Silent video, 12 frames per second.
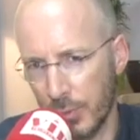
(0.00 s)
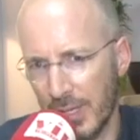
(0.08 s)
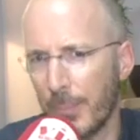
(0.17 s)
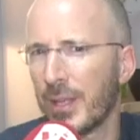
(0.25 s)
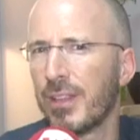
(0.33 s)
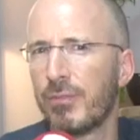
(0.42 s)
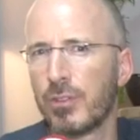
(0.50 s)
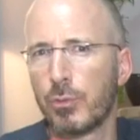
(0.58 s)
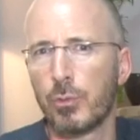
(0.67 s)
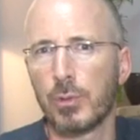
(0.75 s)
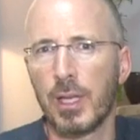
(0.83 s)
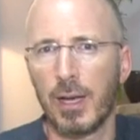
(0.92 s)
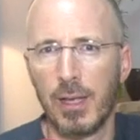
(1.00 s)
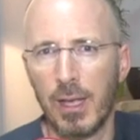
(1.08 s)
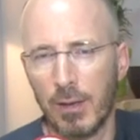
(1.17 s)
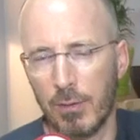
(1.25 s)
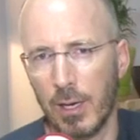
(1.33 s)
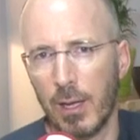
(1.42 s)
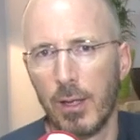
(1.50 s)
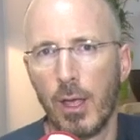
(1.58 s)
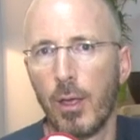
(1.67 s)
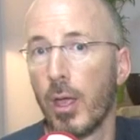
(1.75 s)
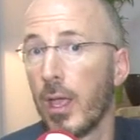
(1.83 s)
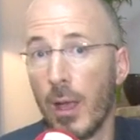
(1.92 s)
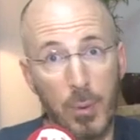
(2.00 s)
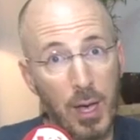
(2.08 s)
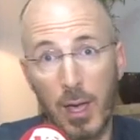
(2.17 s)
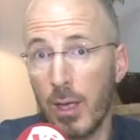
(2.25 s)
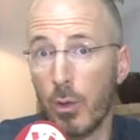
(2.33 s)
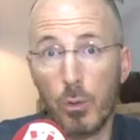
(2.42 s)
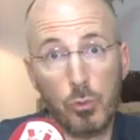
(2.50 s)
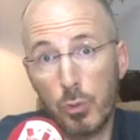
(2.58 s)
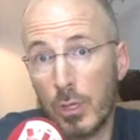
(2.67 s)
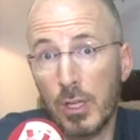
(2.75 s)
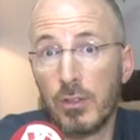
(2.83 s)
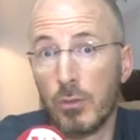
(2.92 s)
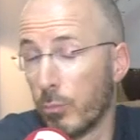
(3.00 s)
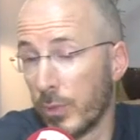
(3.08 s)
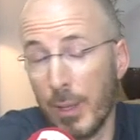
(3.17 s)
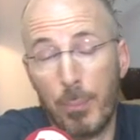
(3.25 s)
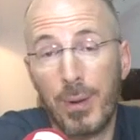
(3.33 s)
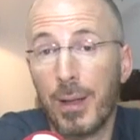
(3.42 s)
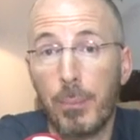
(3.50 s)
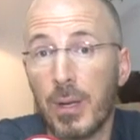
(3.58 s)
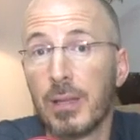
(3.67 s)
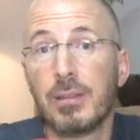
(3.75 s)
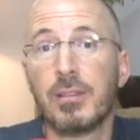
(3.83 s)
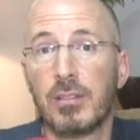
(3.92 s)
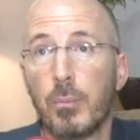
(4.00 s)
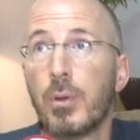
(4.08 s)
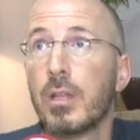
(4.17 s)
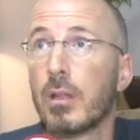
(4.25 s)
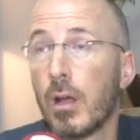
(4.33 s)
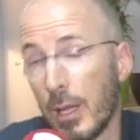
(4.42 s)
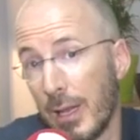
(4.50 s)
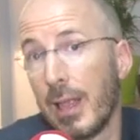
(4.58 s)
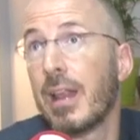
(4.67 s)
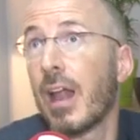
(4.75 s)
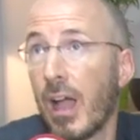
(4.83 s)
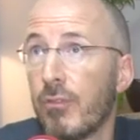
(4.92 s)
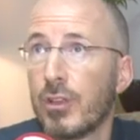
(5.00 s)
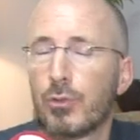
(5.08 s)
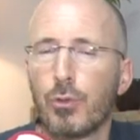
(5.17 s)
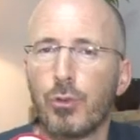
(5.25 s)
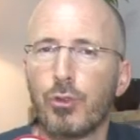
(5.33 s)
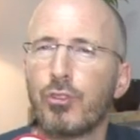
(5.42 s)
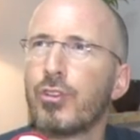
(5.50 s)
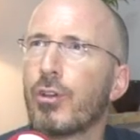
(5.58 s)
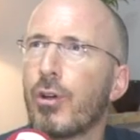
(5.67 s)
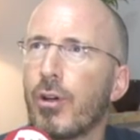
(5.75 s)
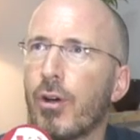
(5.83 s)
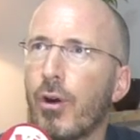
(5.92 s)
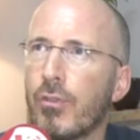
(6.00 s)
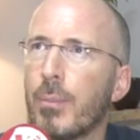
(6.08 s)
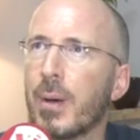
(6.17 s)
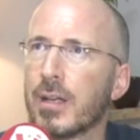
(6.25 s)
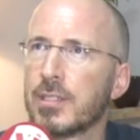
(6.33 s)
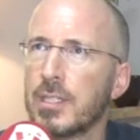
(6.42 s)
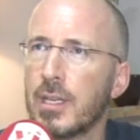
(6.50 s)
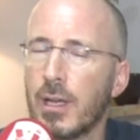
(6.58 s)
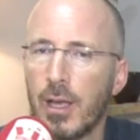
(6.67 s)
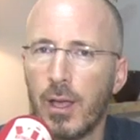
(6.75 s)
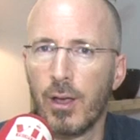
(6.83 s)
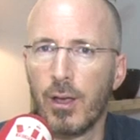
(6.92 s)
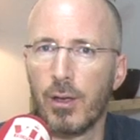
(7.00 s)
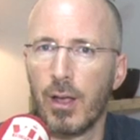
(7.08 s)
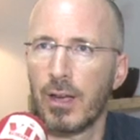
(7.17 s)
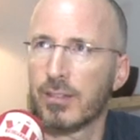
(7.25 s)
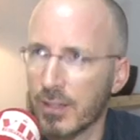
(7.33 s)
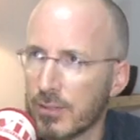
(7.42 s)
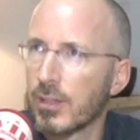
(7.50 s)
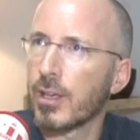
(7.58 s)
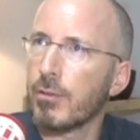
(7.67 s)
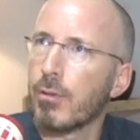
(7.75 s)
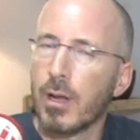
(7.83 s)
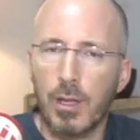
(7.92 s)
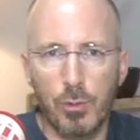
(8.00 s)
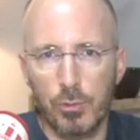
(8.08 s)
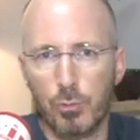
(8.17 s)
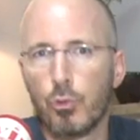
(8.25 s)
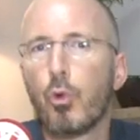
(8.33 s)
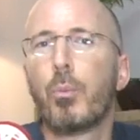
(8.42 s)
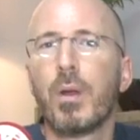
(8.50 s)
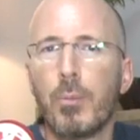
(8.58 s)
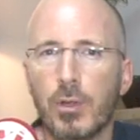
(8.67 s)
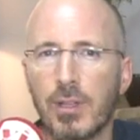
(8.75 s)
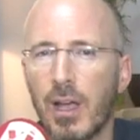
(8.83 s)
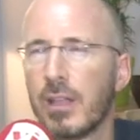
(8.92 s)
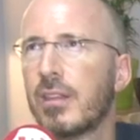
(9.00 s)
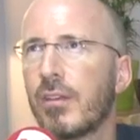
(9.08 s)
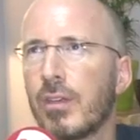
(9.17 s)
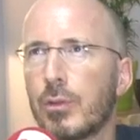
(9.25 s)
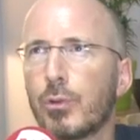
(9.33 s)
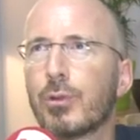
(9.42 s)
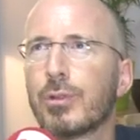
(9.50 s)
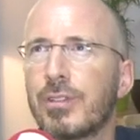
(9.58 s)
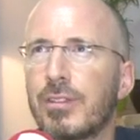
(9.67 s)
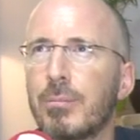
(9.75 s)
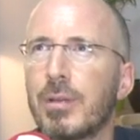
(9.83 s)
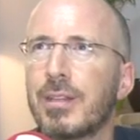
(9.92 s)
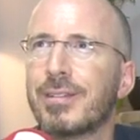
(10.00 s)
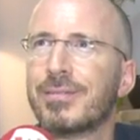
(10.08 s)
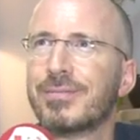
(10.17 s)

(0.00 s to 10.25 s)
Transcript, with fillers: donc il n'y a pas d'effet secondaire. Voilà. Et après, euh, toutes les, il y a plein plein de disciplines, hein, et, la réflexologie euh, en fait partie. elle s'inscrit voilà, dans une complémentarité avec d'autres disciplines.